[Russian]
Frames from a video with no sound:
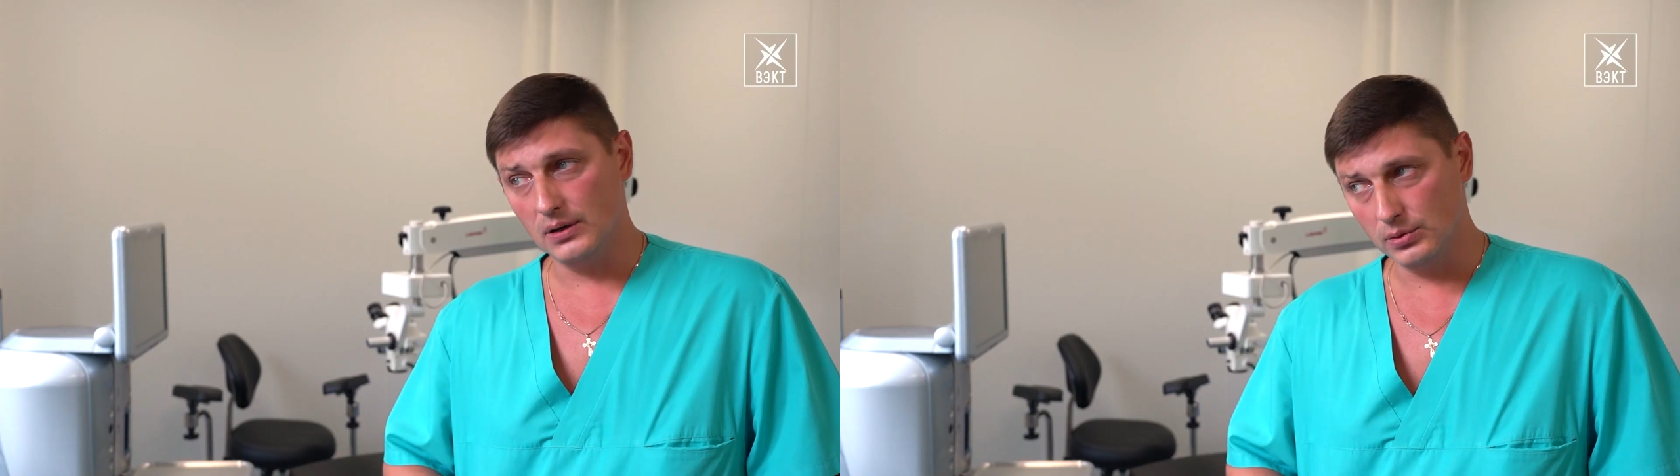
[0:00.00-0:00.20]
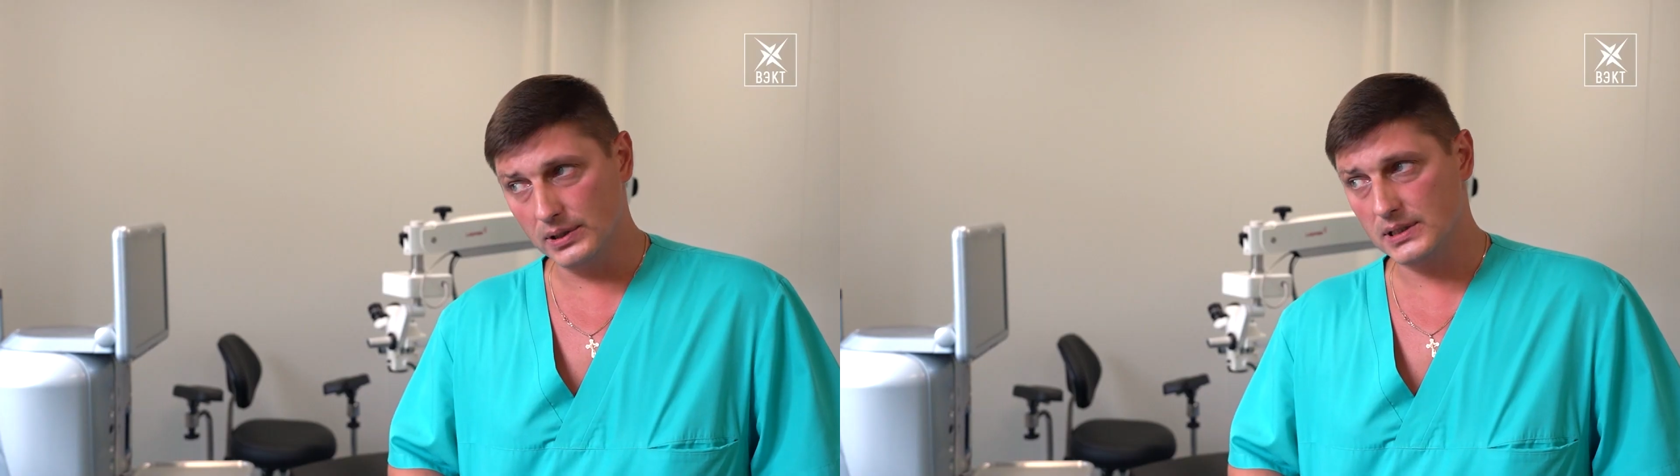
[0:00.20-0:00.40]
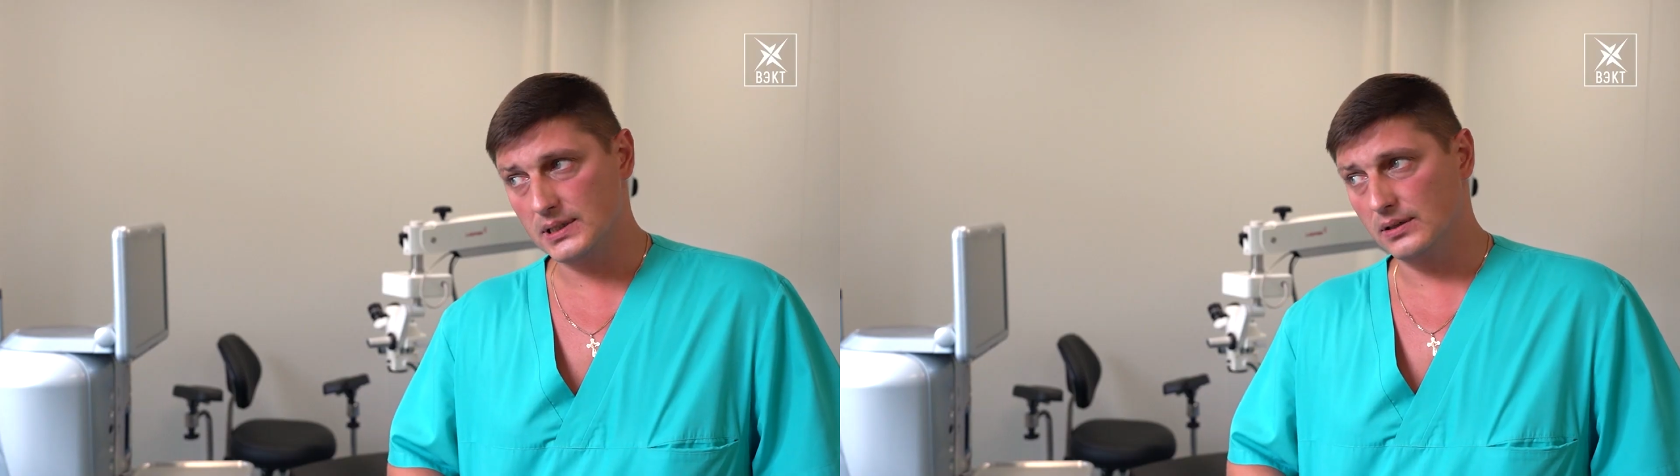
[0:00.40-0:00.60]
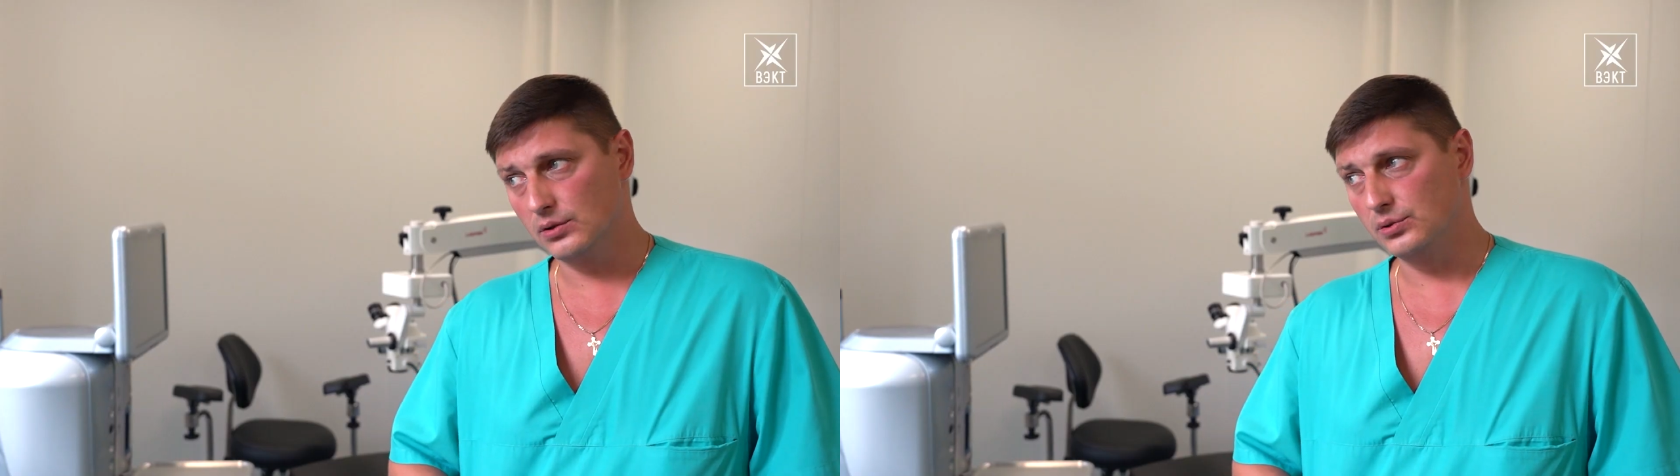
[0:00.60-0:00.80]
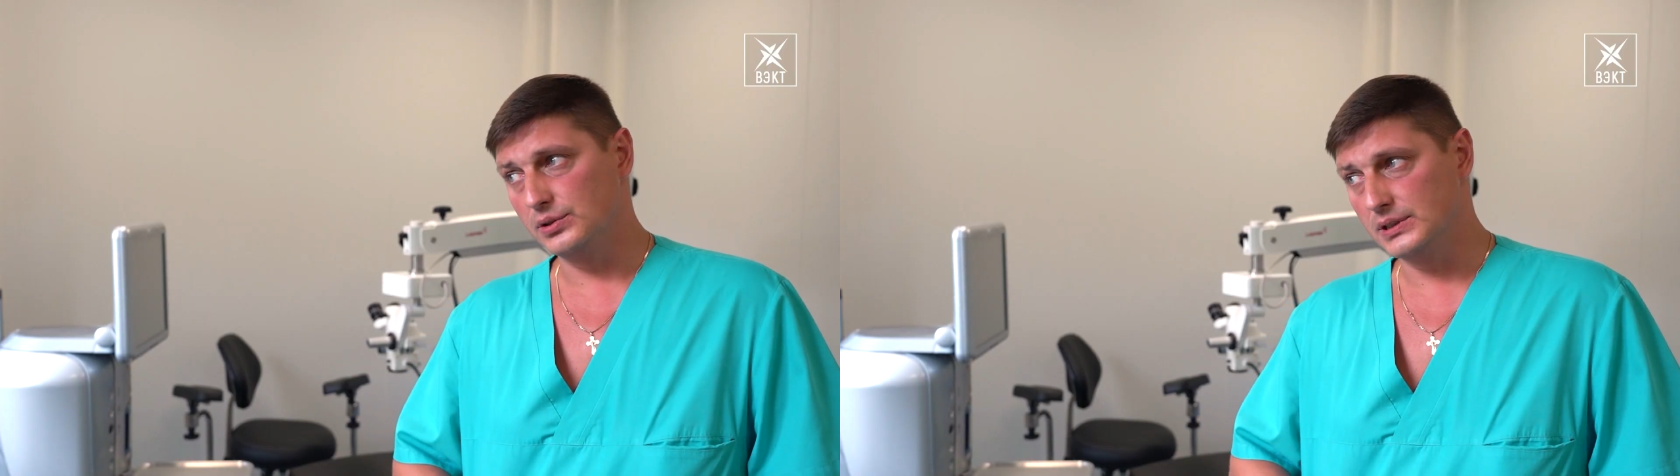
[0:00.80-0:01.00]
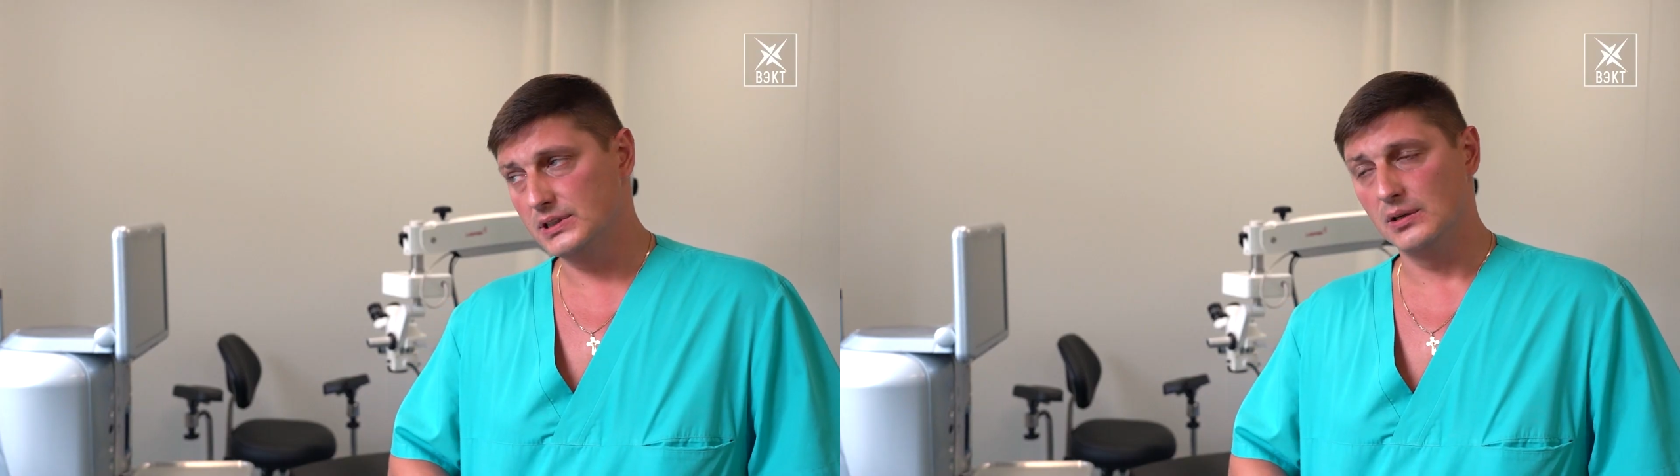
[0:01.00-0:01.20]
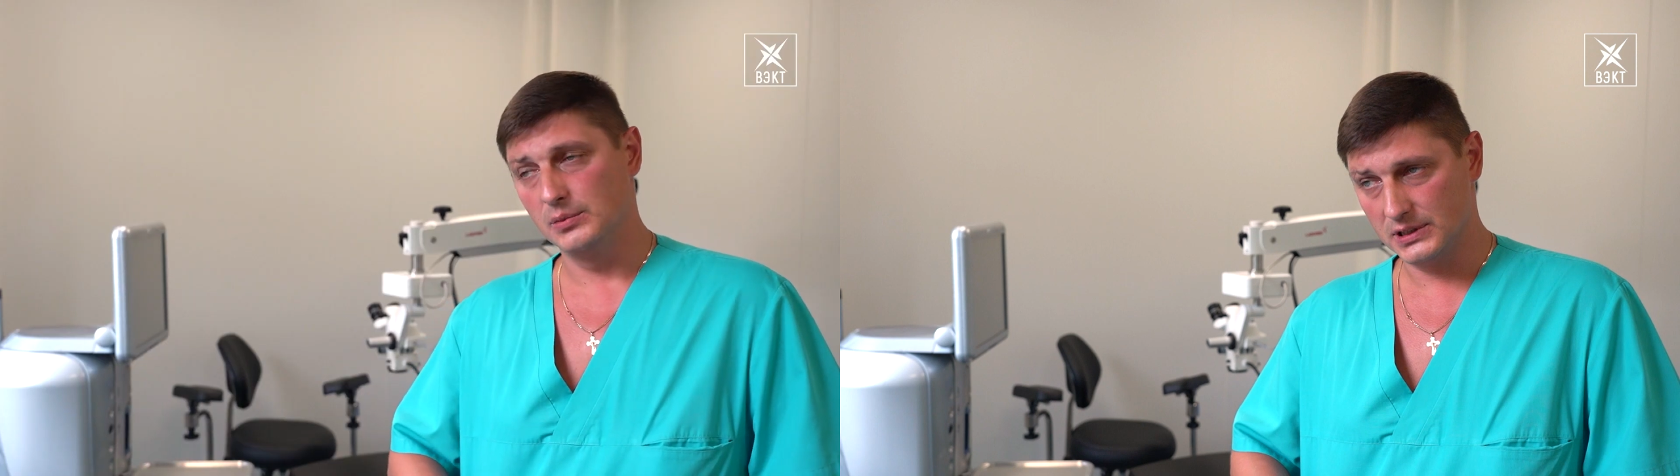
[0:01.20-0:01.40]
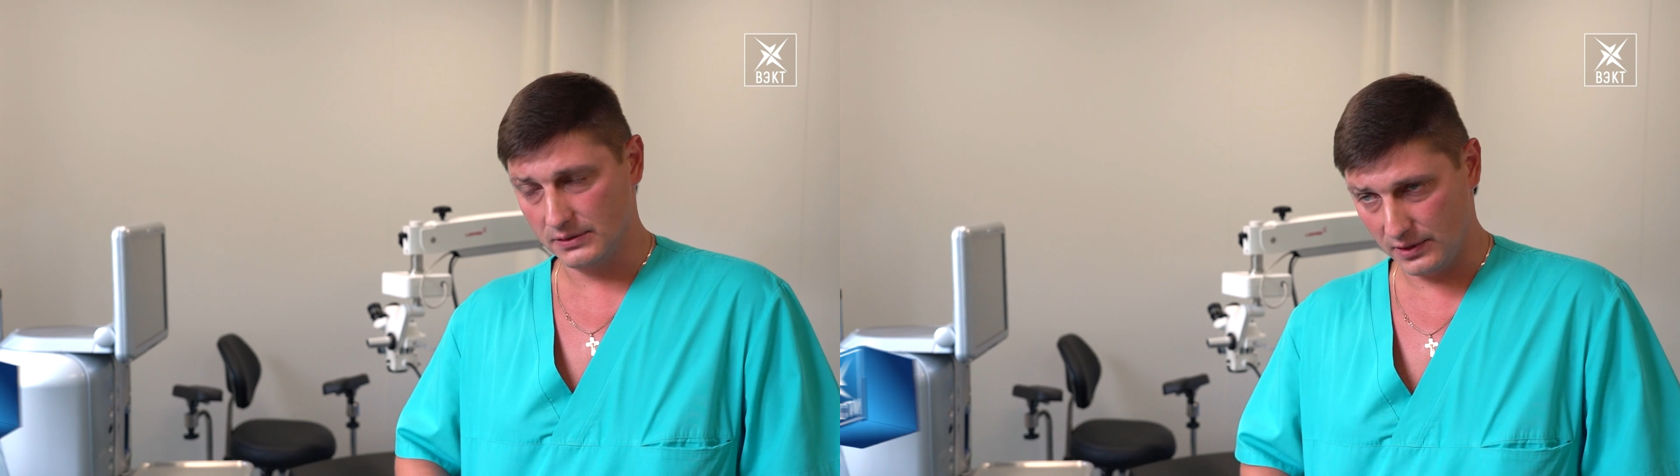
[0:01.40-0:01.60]
У нас одно из
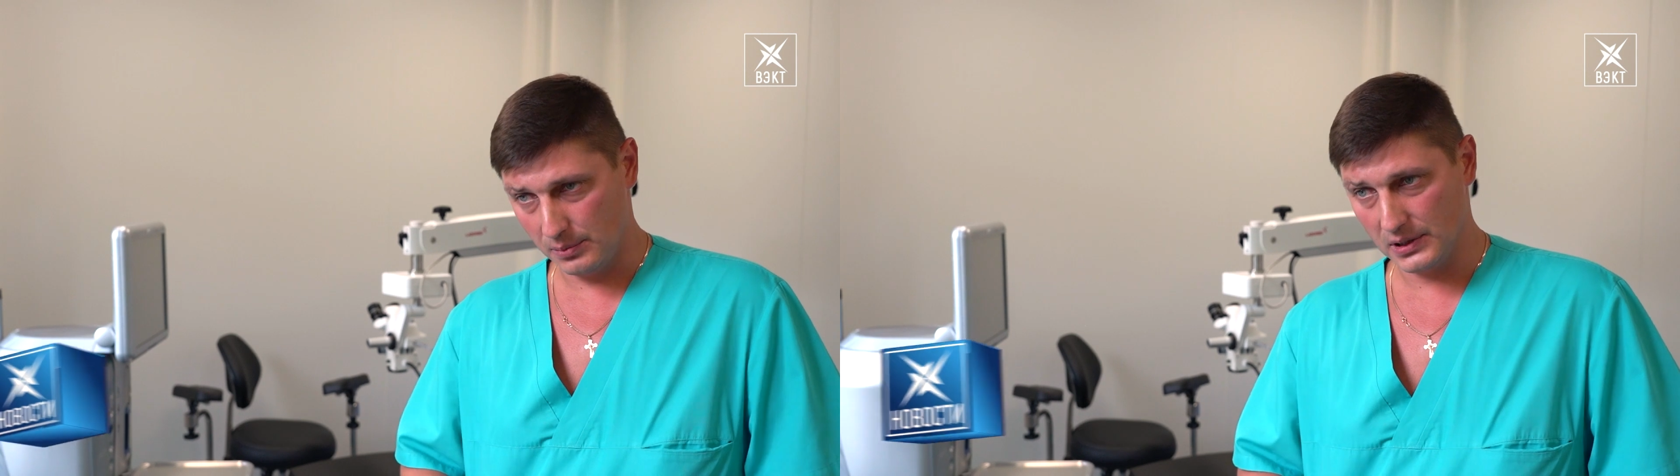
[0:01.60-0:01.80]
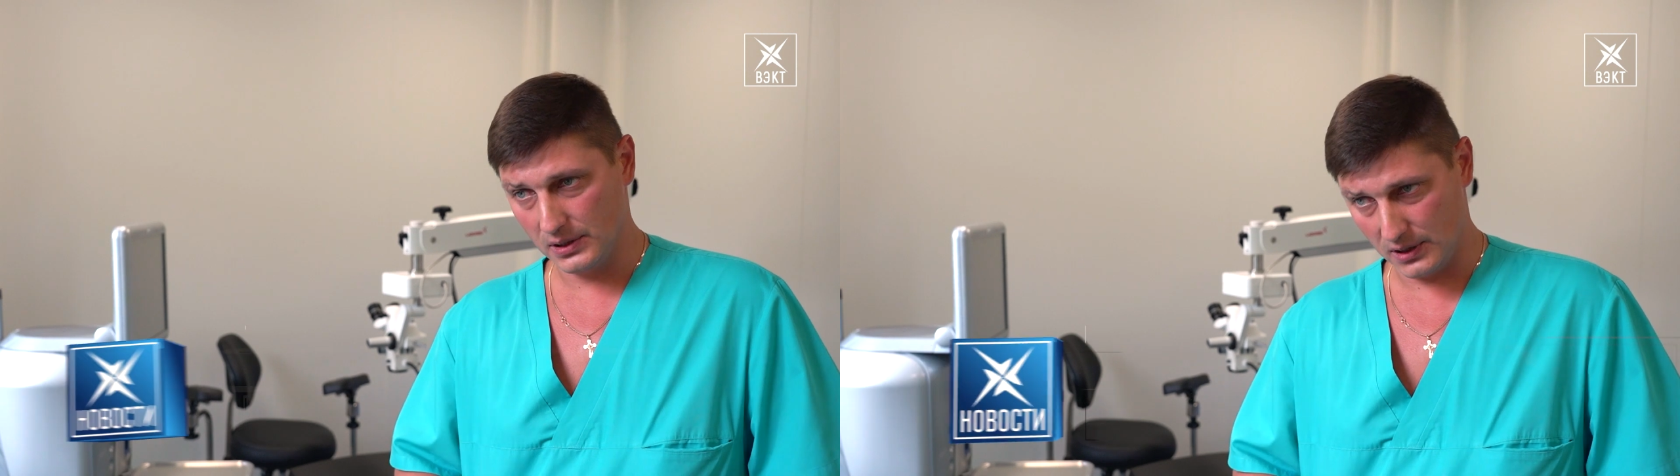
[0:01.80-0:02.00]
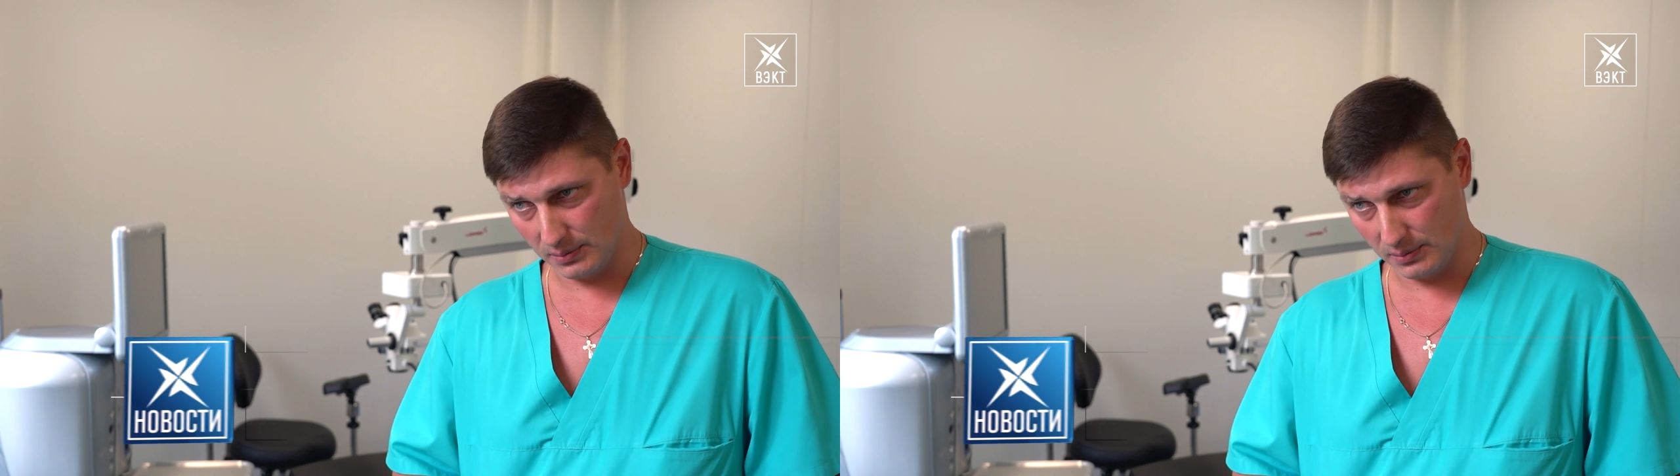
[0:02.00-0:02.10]
самых современных